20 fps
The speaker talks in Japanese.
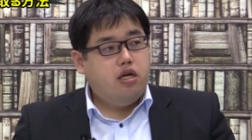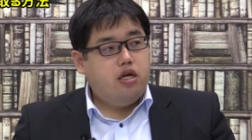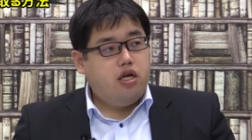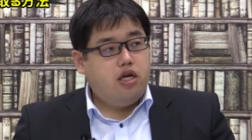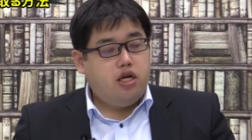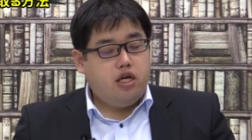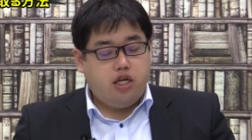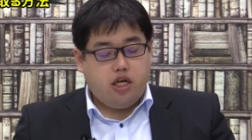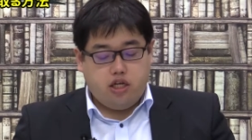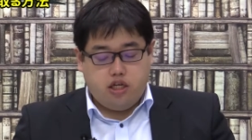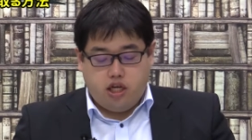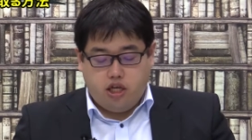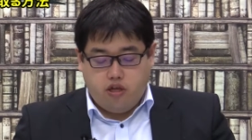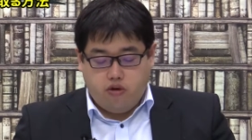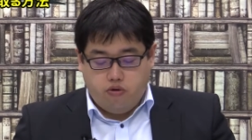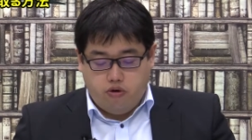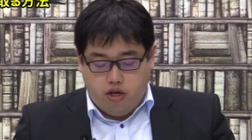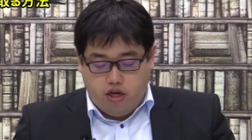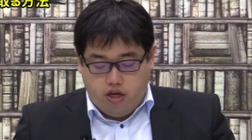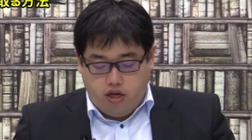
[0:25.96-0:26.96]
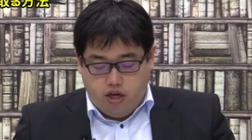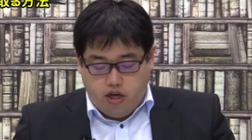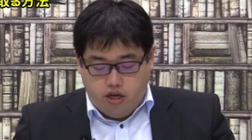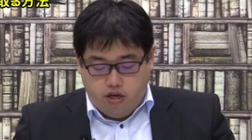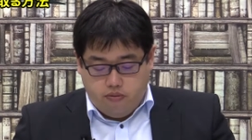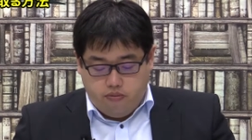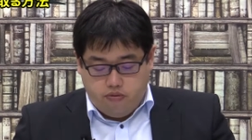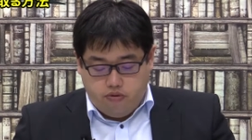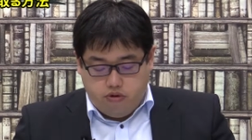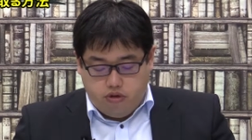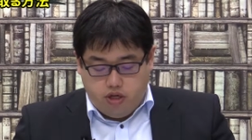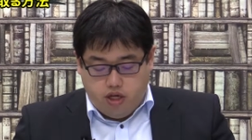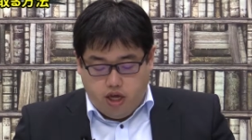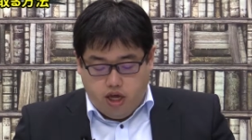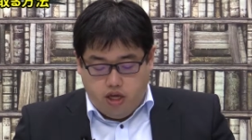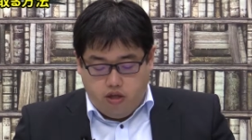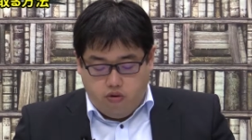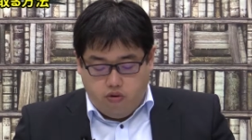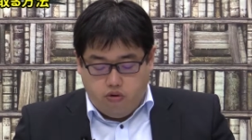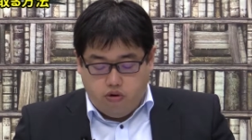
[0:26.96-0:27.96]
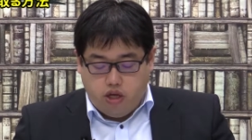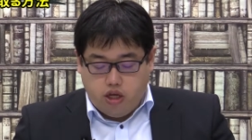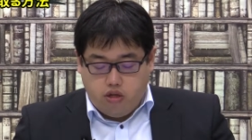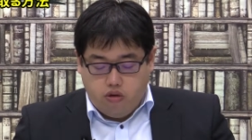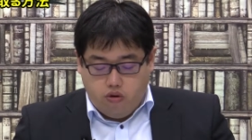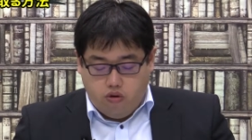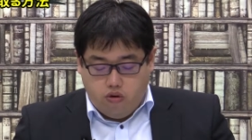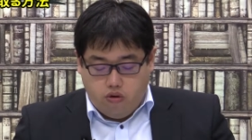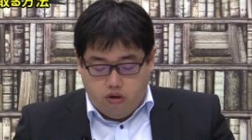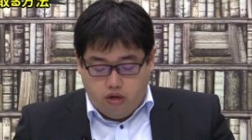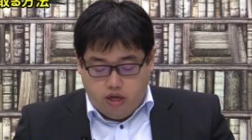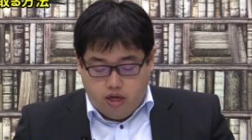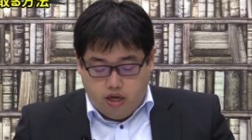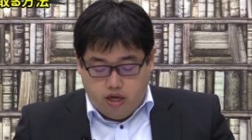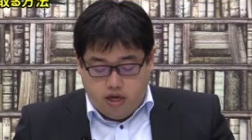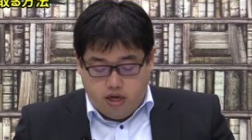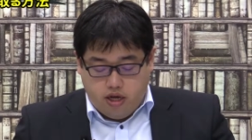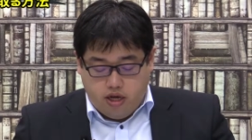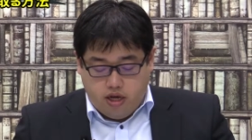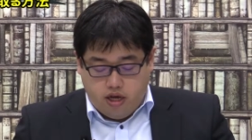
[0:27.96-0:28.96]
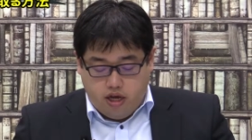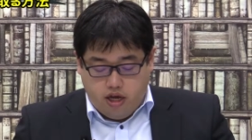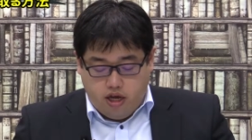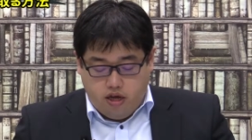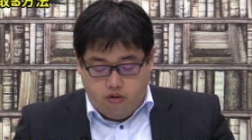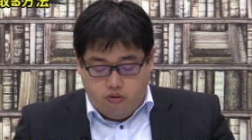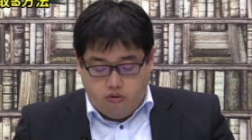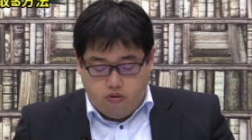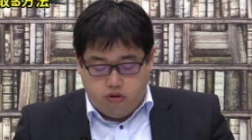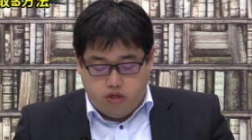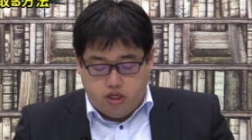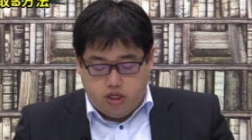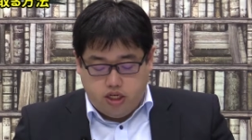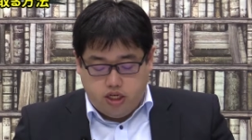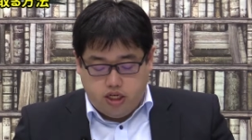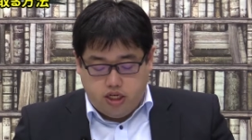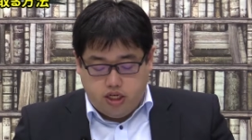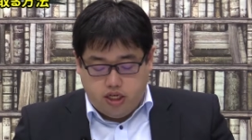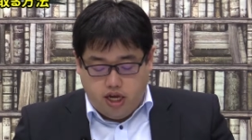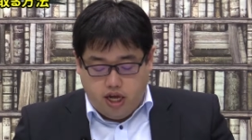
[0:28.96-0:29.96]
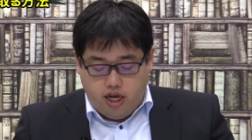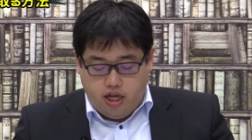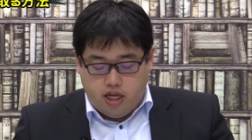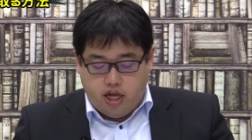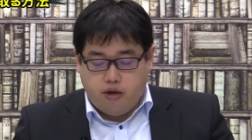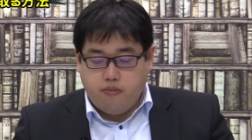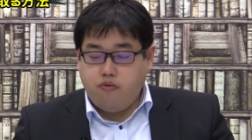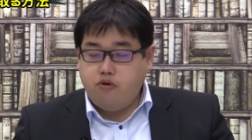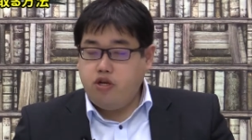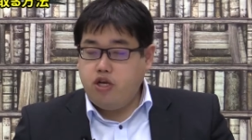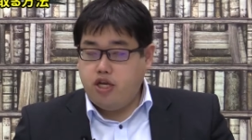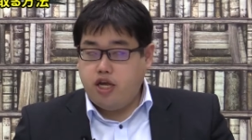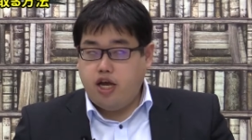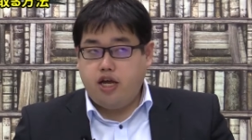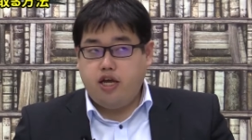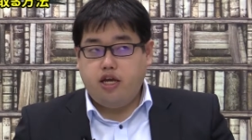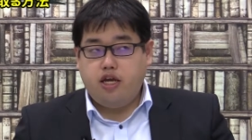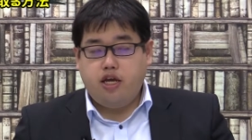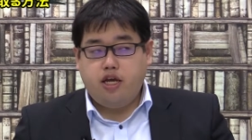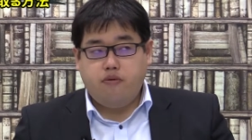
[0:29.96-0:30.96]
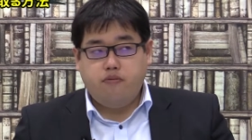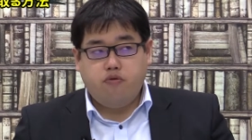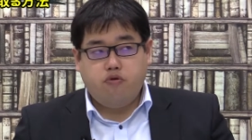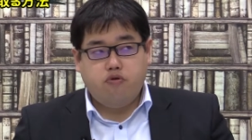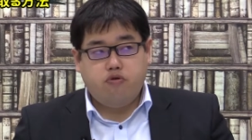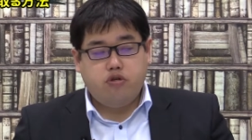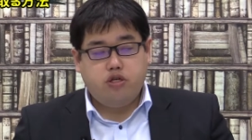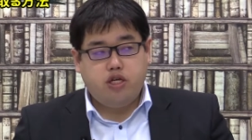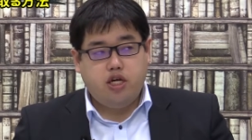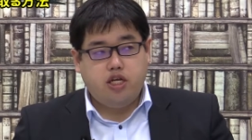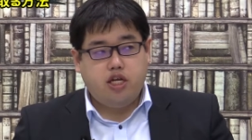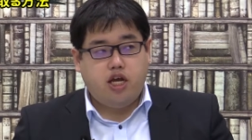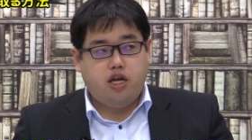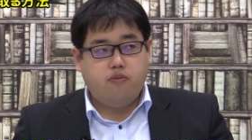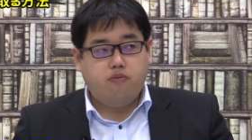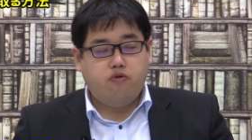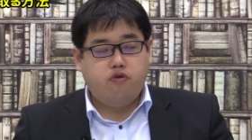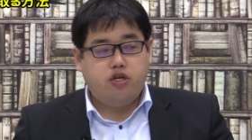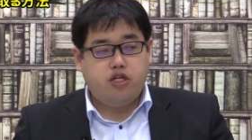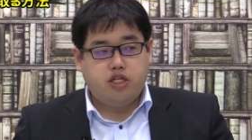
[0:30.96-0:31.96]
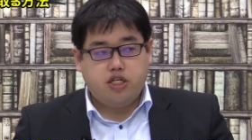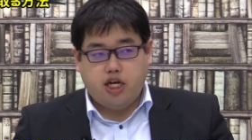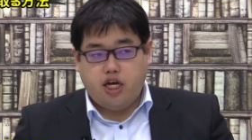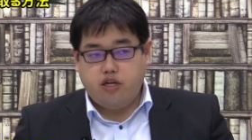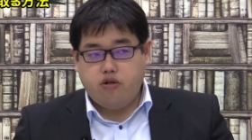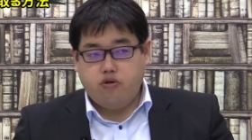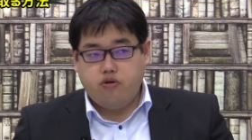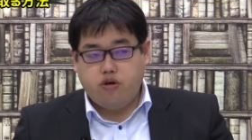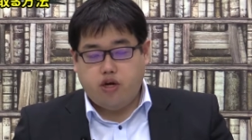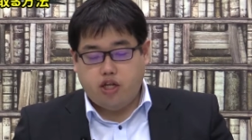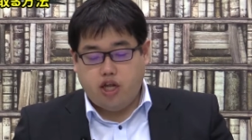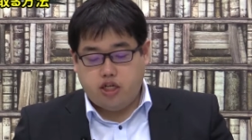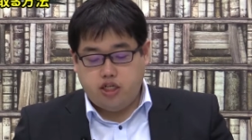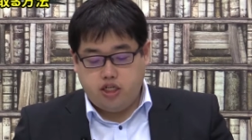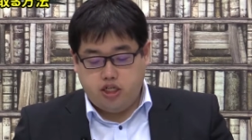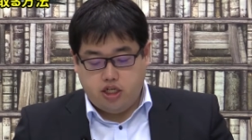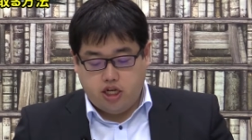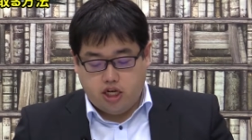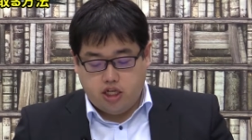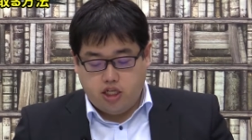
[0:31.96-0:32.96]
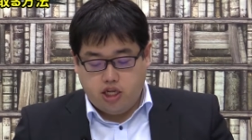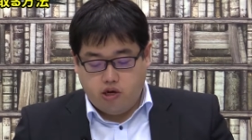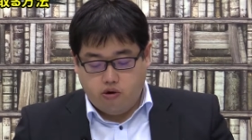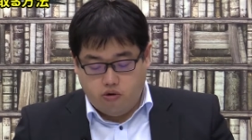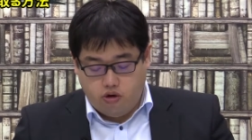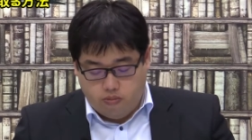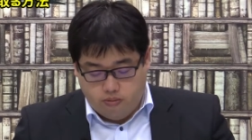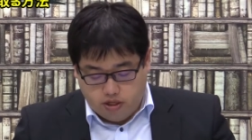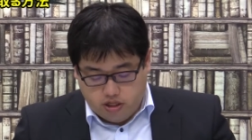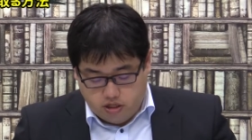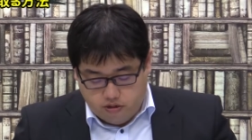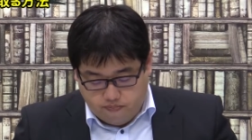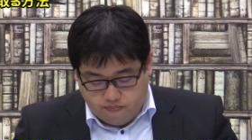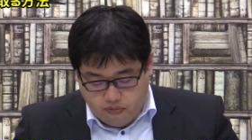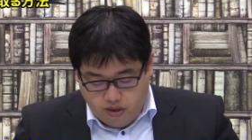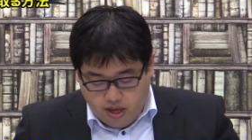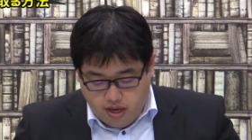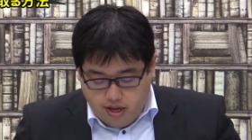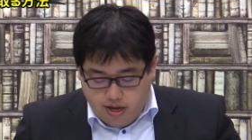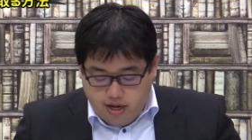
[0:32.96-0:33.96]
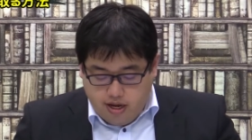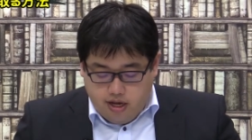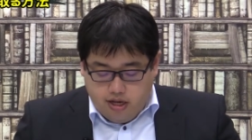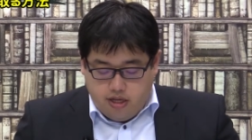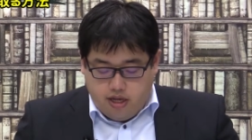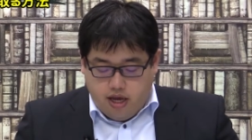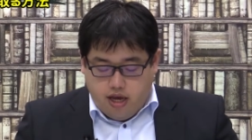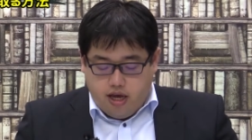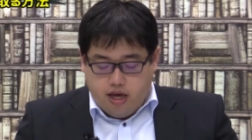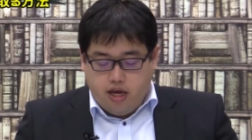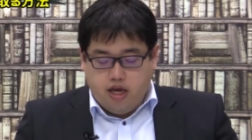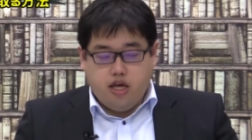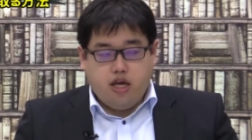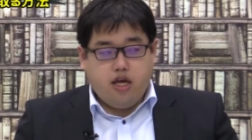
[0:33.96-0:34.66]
えー、出ており、えー、文系の方だと、えー、A 方式で大問2台 M 方式で大問1台という形になっておりますで